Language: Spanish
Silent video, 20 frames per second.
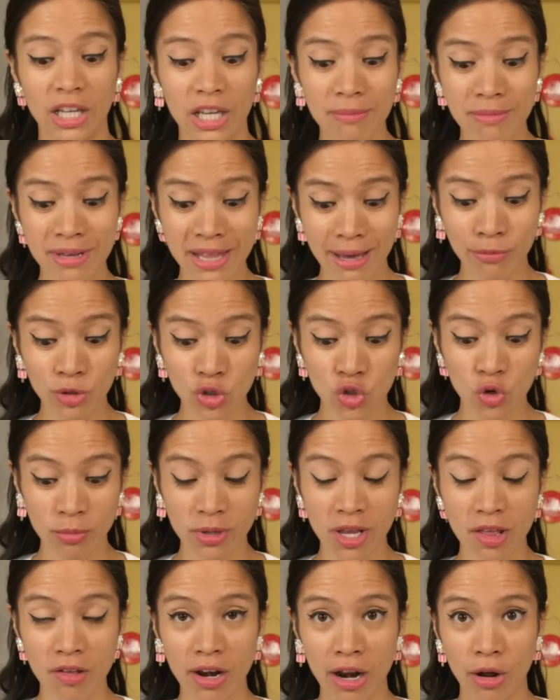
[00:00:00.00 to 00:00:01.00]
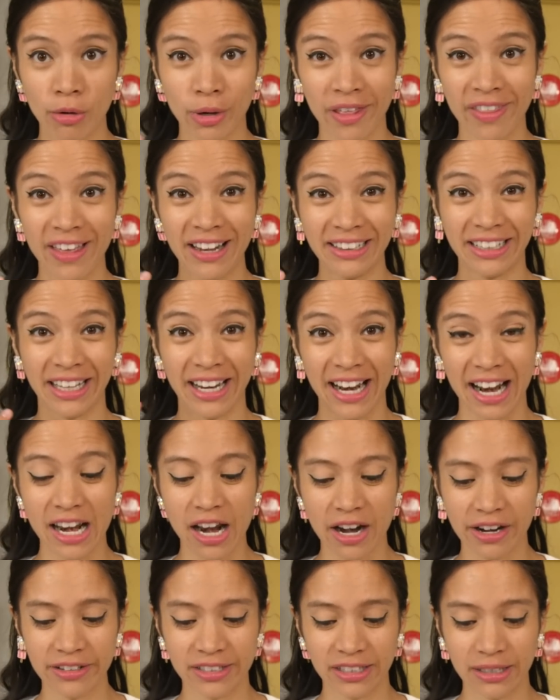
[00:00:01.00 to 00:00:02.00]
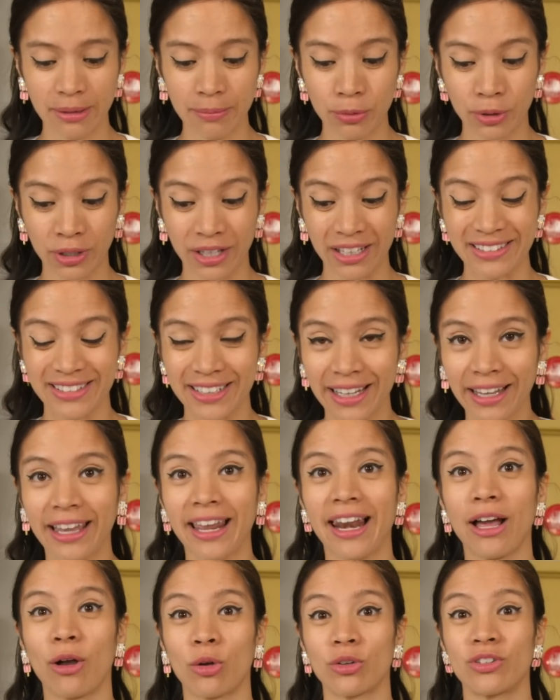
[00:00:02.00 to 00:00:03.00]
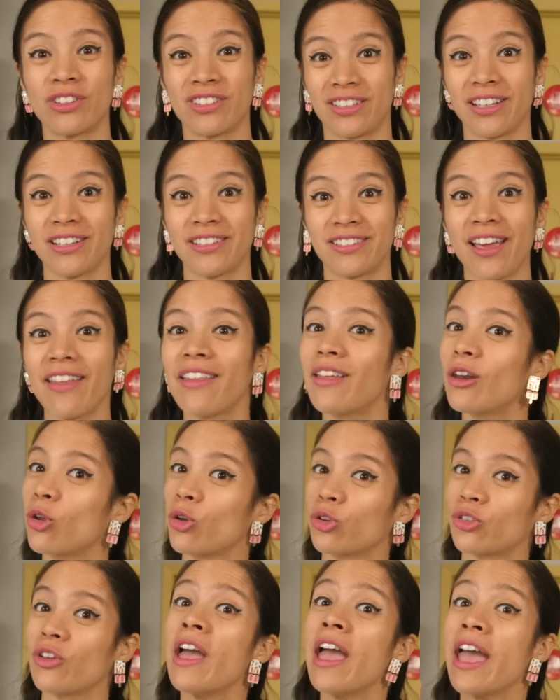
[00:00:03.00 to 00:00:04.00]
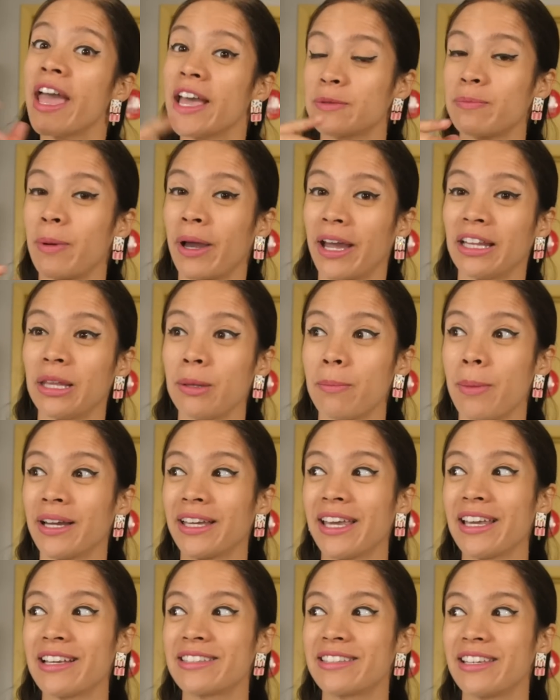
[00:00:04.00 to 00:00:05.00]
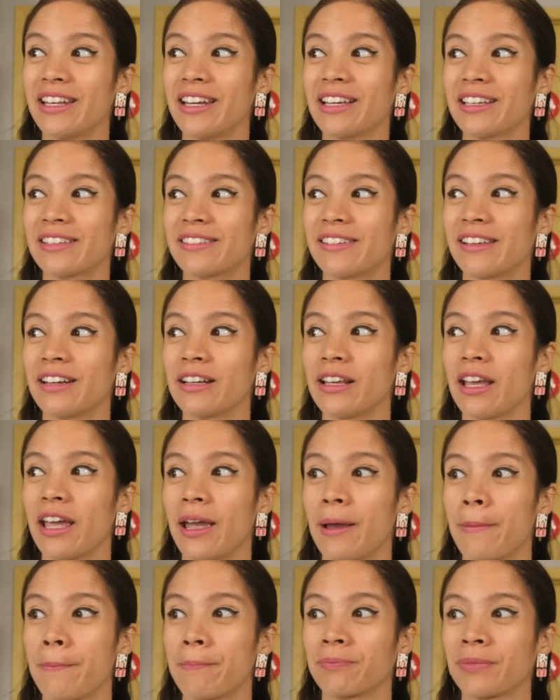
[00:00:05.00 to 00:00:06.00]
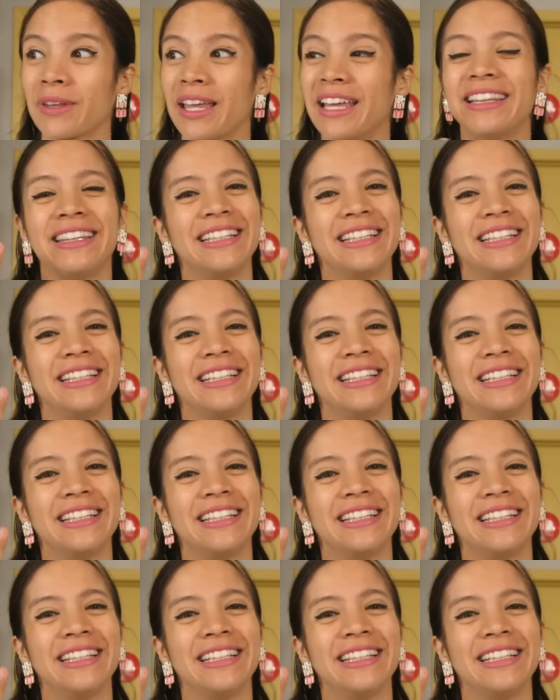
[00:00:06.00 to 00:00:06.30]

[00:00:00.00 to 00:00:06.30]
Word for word: Y me da mucho miedo a la hora de alterar la receta porque sé que la consistencia de los spaghetti pancakes tiene que ser em,